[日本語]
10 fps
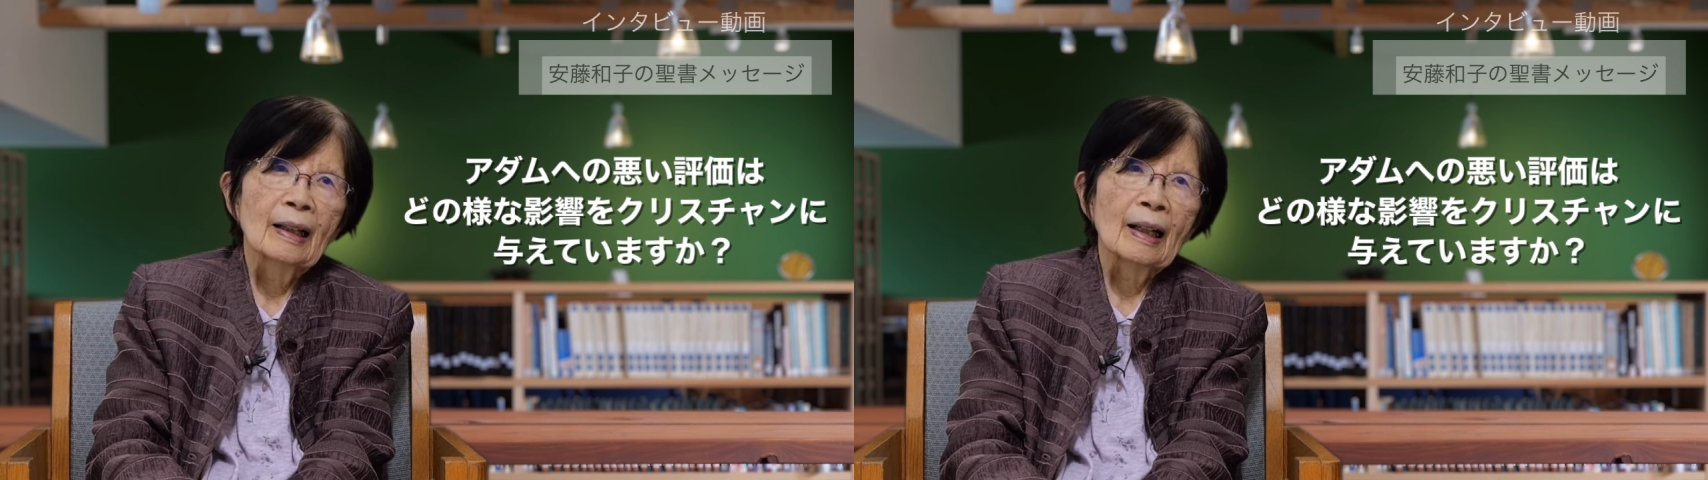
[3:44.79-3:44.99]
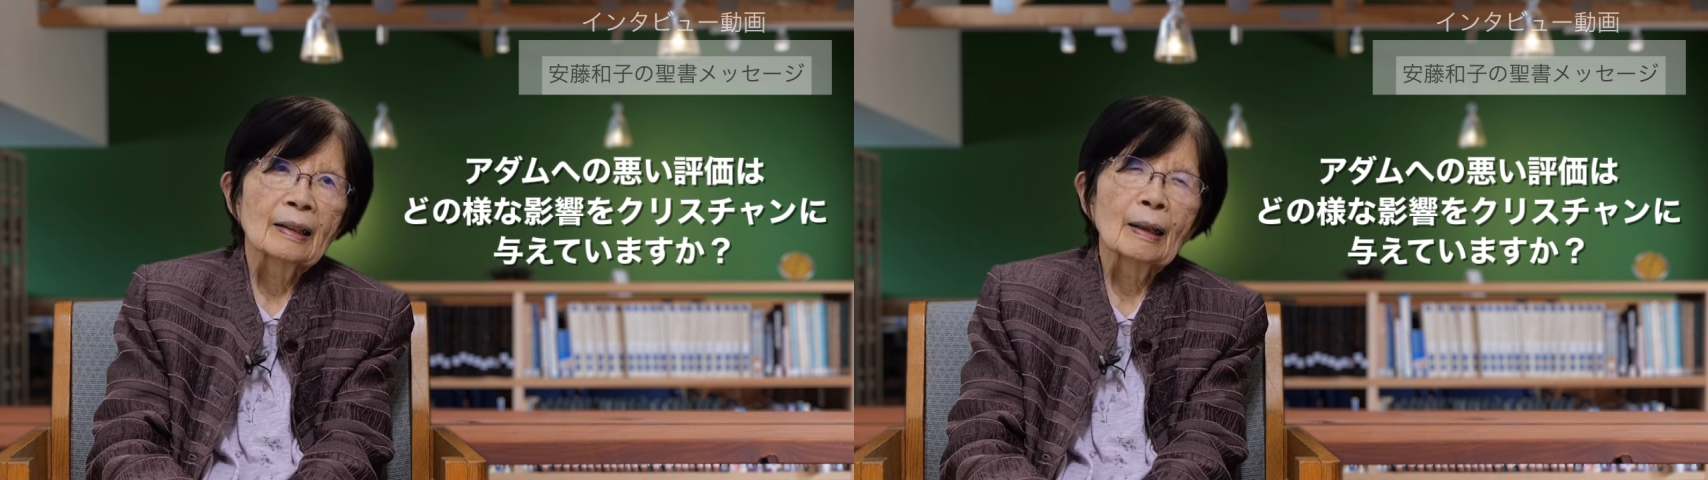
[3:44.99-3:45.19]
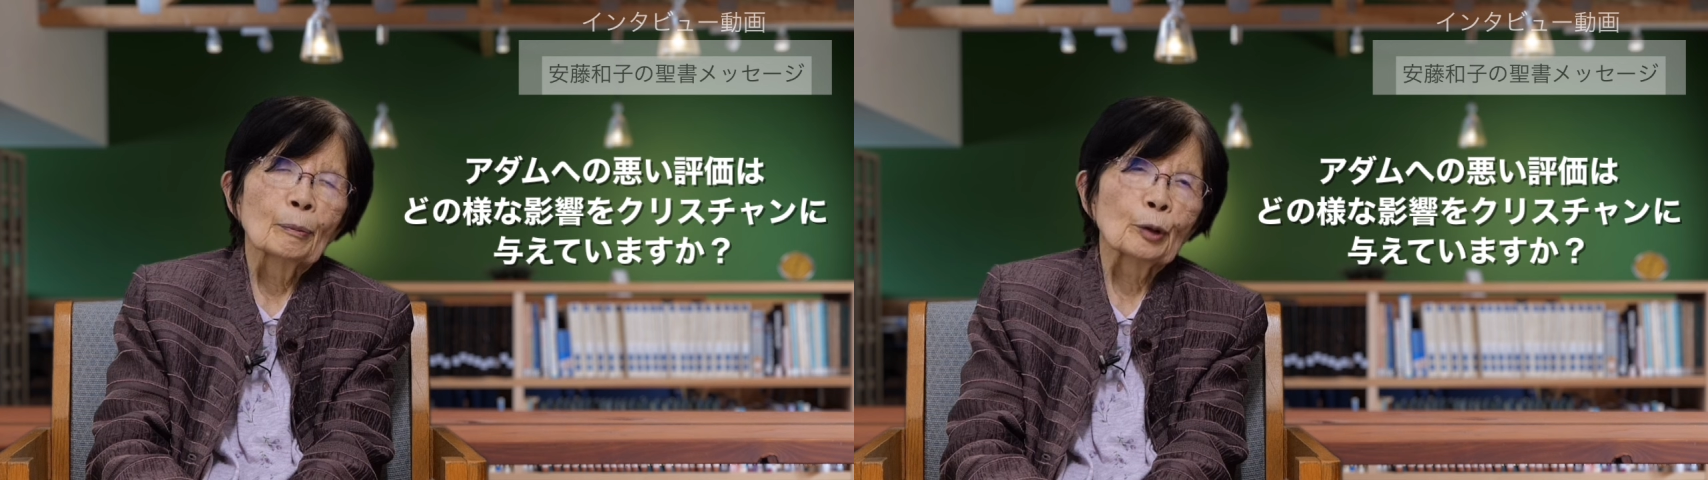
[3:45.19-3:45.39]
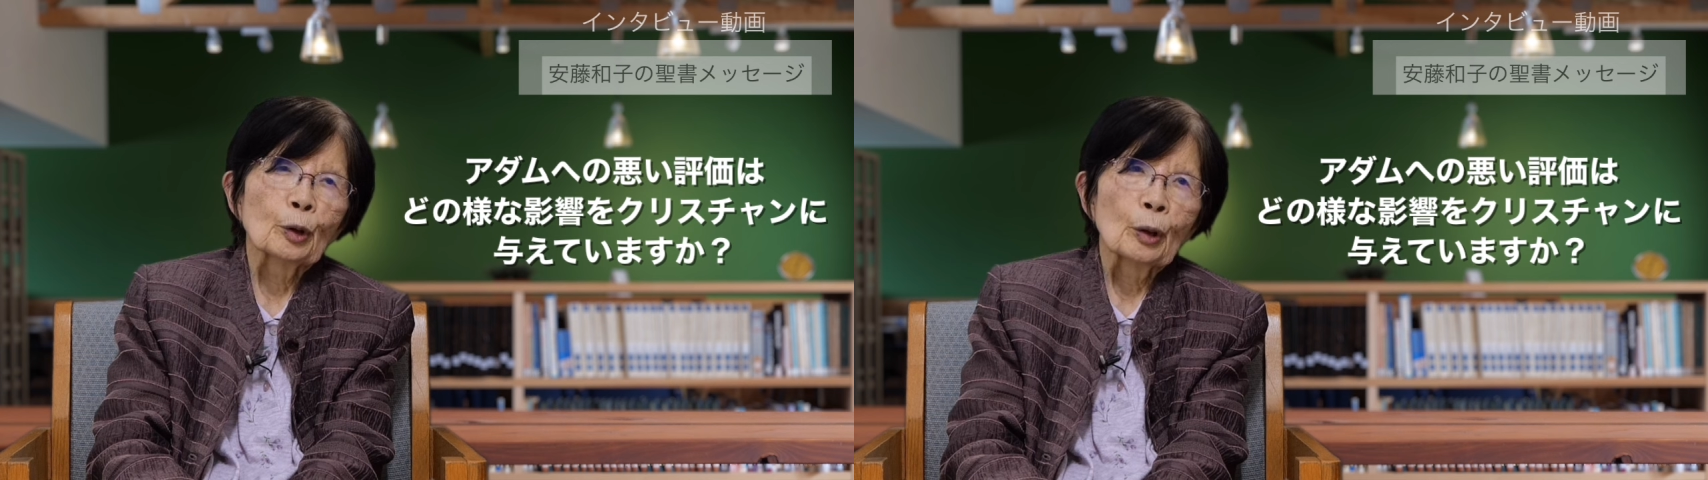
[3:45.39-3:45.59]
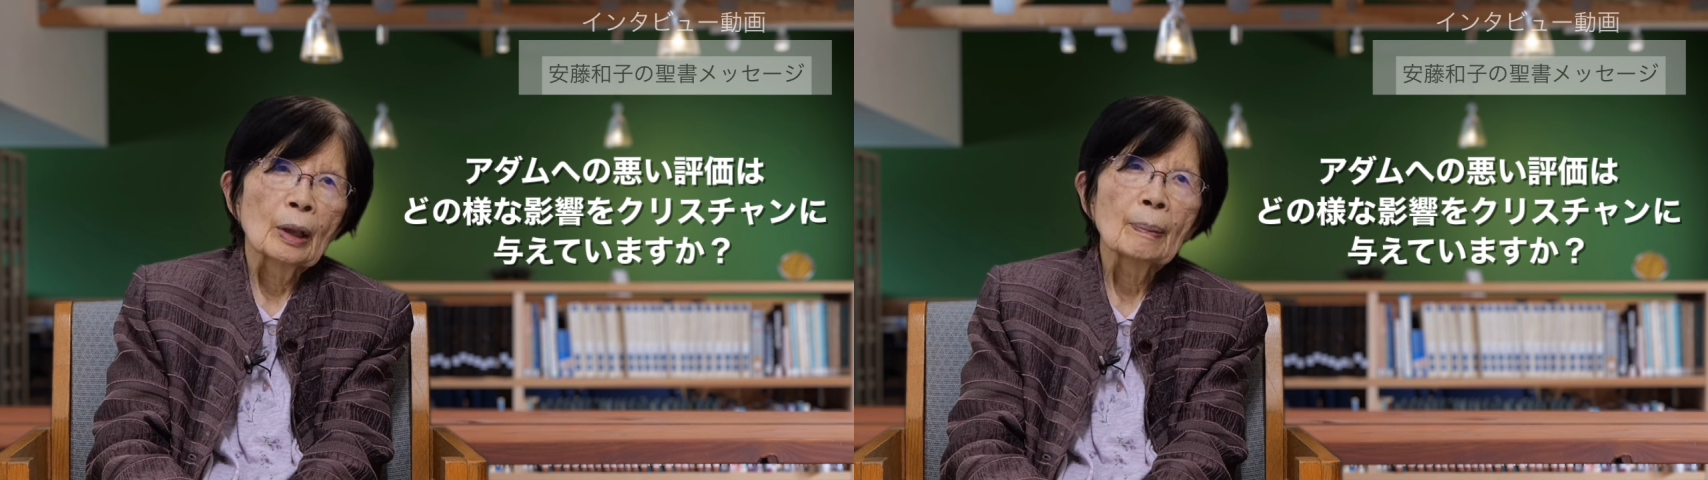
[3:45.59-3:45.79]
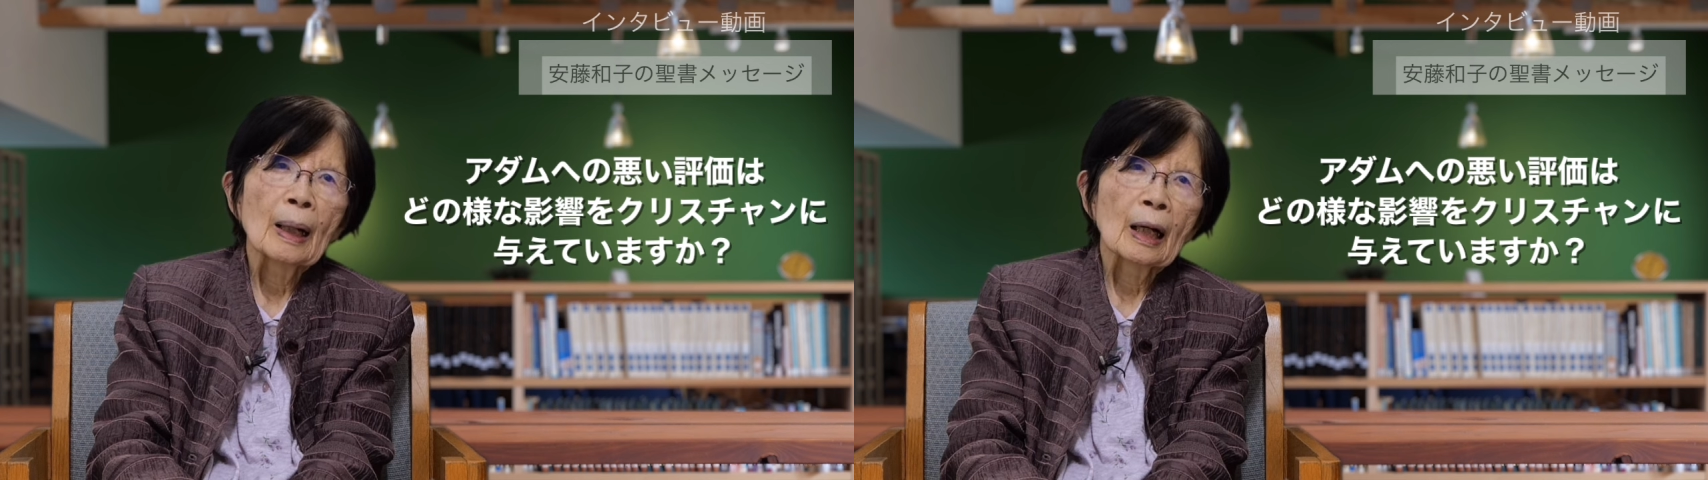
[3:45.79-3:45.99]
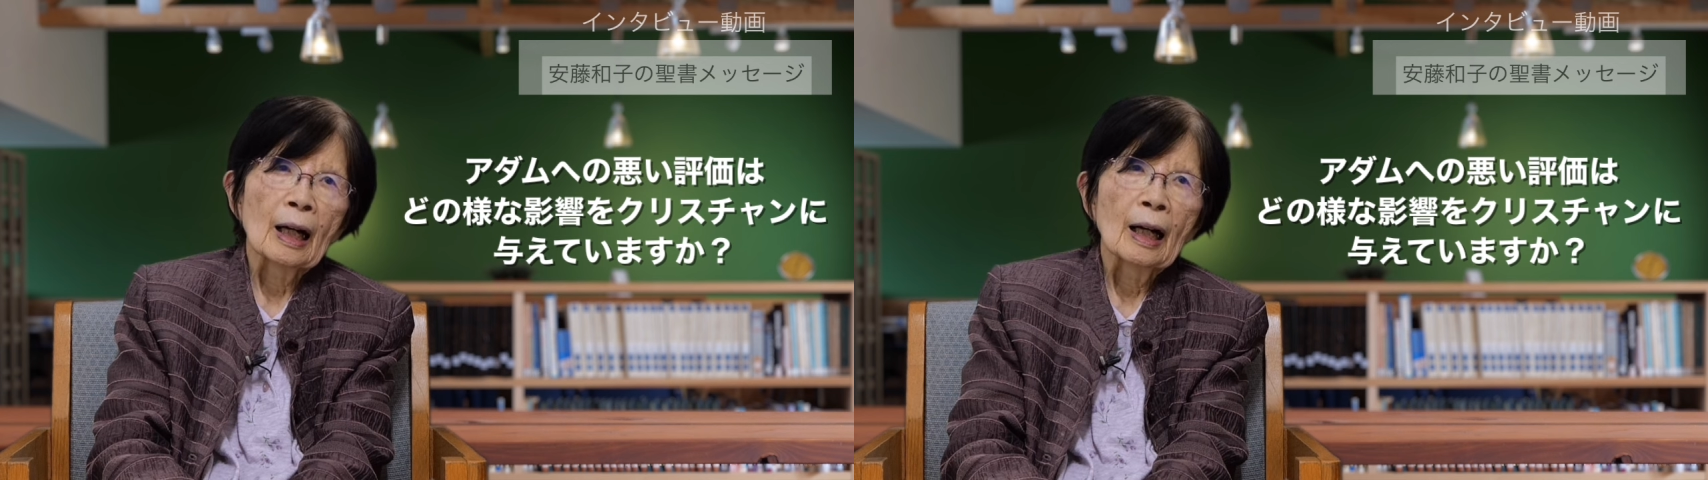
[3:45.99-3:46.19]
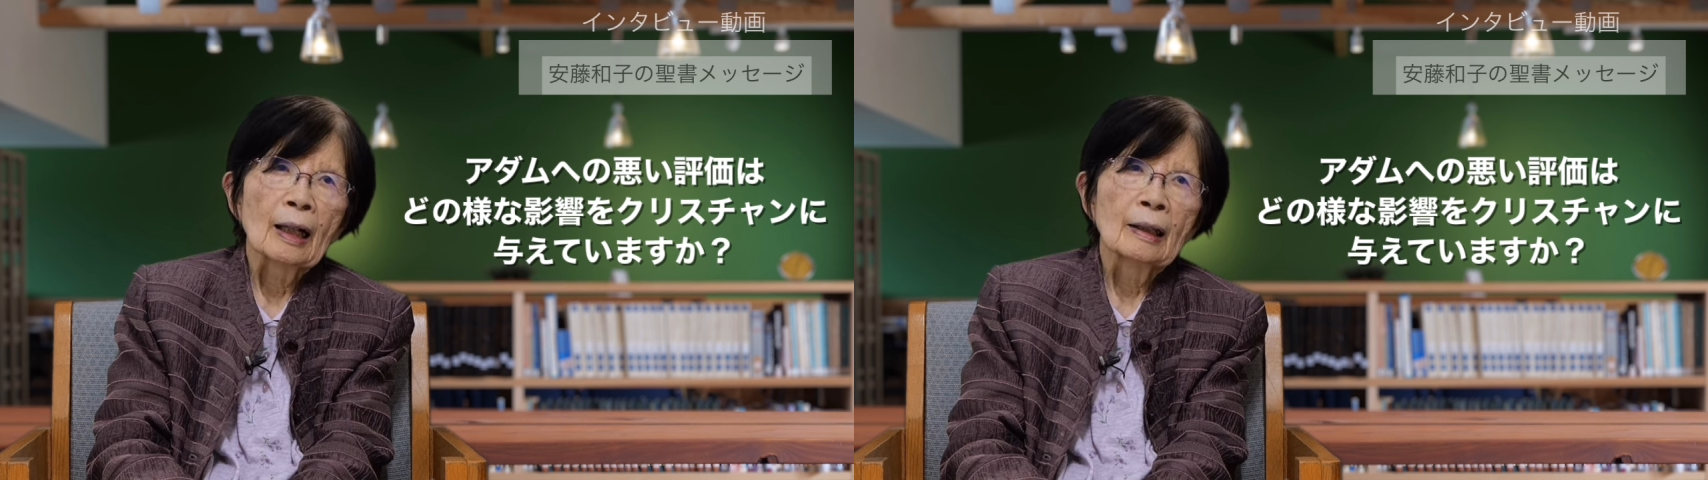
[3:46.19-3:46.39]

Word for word: らアダムとエヴァが